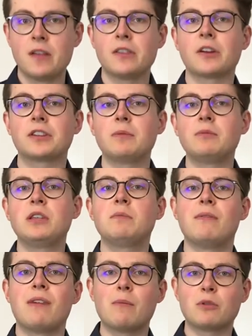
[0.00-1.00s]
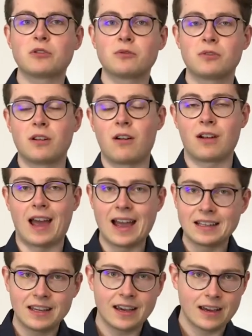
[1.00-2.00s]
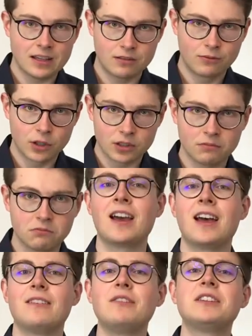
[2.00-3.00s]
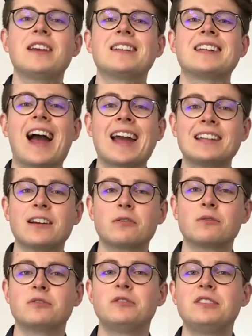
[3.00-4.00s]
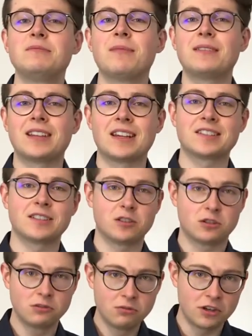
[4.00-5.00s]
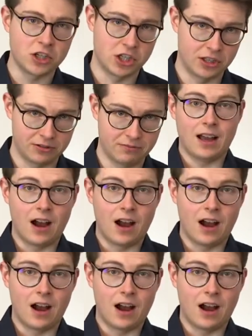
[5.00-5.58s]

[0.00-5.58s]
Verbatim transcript: Nachdem die Bewerbungsunterlagen eingereicht wurden, wird dir eine Einladung zu diesem Test zugeschickt.